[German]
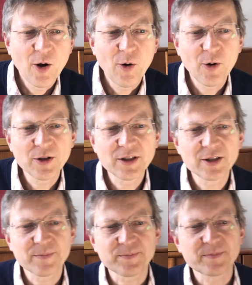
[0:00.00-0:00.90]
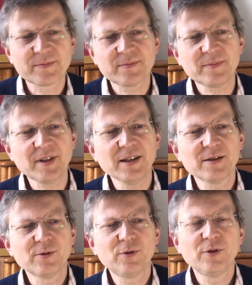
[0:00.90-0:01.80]
Und
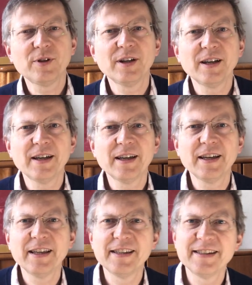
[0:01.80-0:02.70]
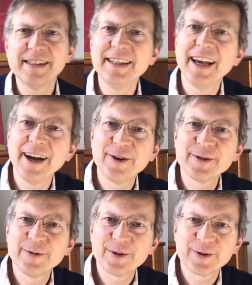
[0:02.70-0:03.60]
so ist die
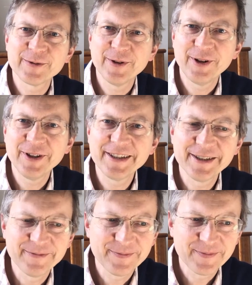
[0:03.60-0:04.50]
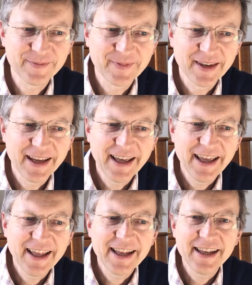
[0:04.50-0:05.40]
Herausforderung für heute.
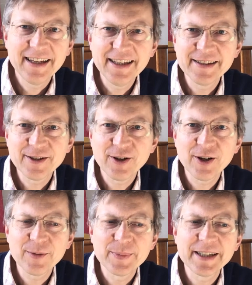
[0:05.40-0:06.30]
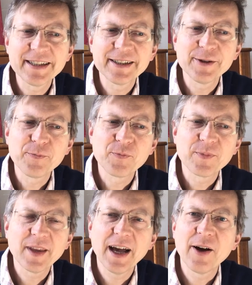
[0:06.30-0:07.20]
Lies doch bitte
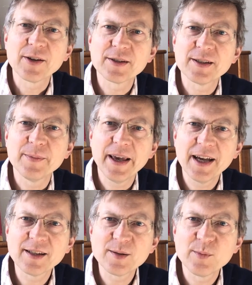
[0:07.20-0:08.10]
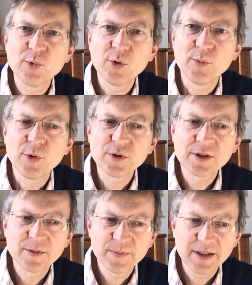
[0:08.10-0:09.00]
aus dem ersten Buch
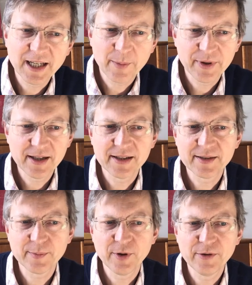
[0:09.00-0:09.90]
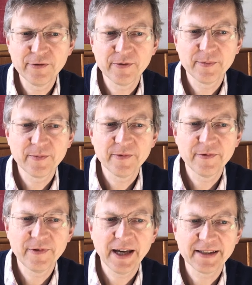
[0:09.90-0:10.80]
Mose die Kapitel 12
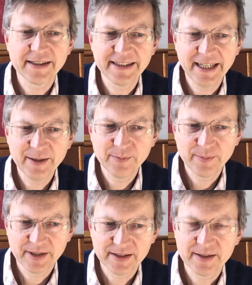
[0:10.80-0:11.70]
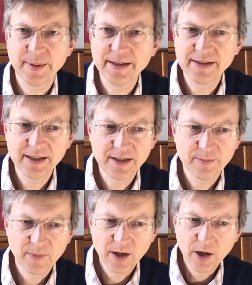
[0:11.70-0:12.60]
Verse 10 bis 20
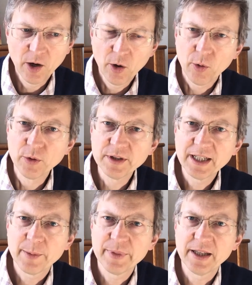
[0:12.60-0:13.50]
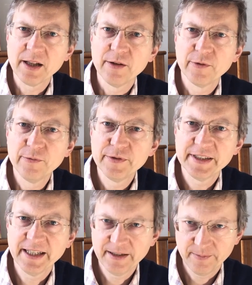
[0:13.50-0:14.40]
und Kapitel
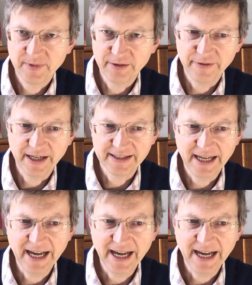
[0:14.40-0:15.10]
15, die Verse